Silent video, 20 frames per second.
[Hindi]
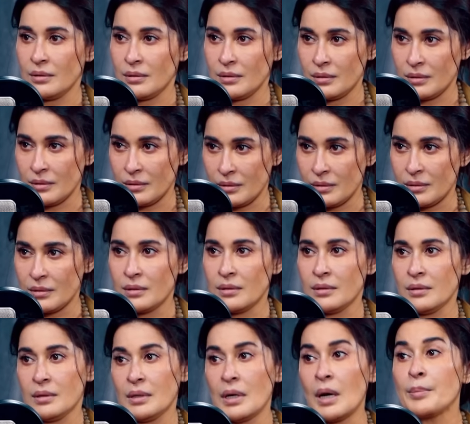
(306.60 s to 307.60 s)
पाकिस्तान
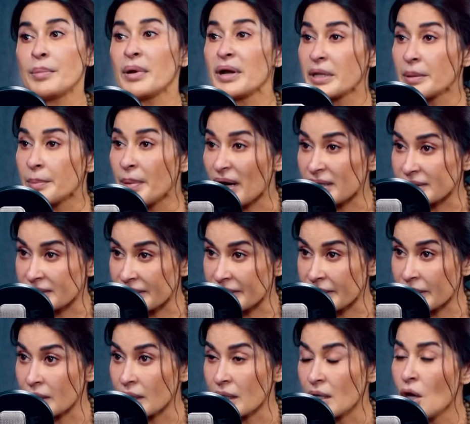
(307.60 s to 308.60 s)
अब बड़ी बात है
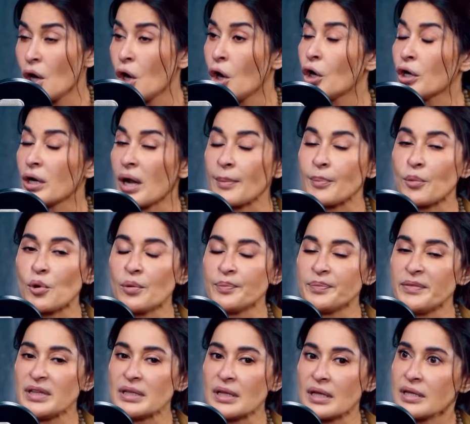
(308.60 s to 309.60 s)
ये yes. और आपको
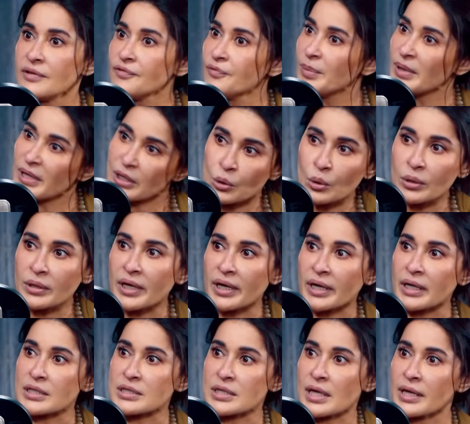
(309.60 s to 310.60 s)
अपनी तारीफ बिल्कुल
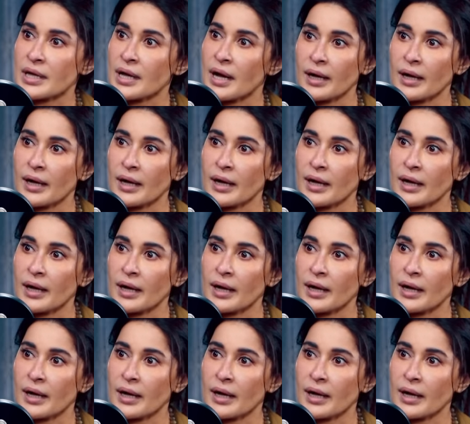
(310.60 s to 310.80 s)
करनी चाहिए